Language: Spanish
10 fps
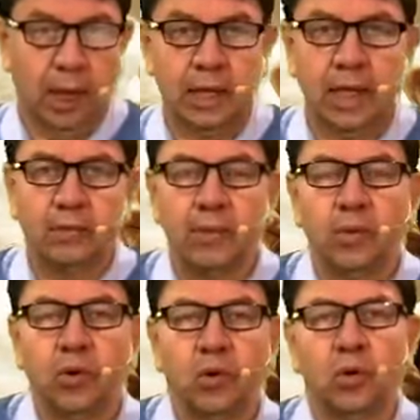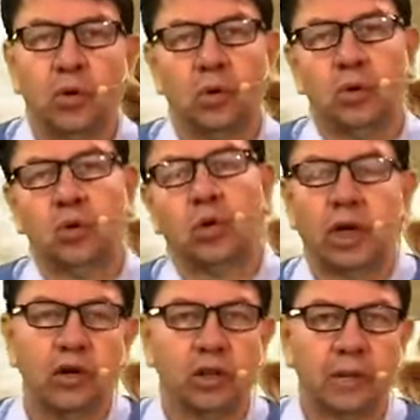ayer vimos lo
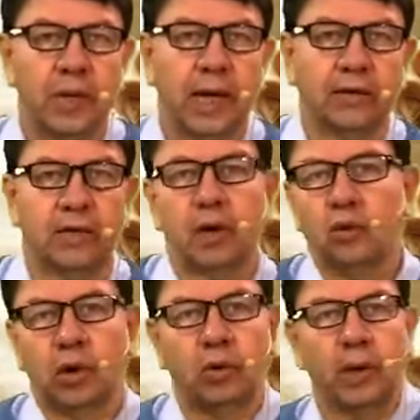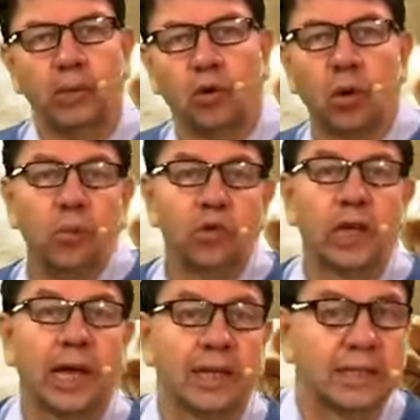que no debían hacer, luego veremos cómo
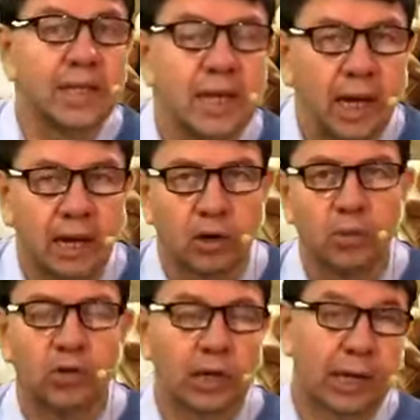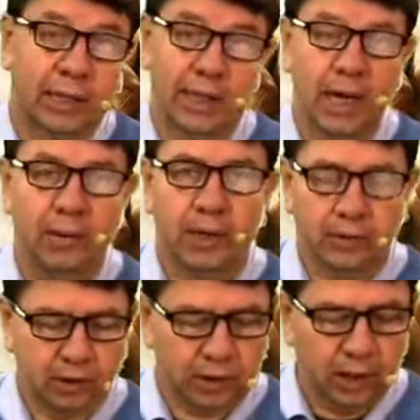se castiga, cómo se castigaba
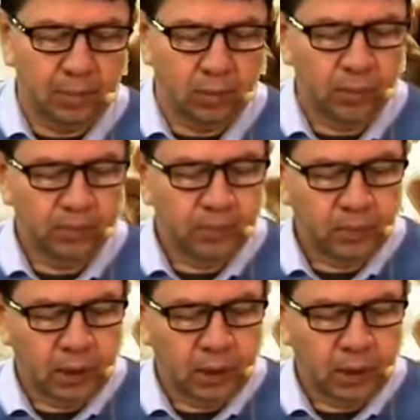en ese tiempo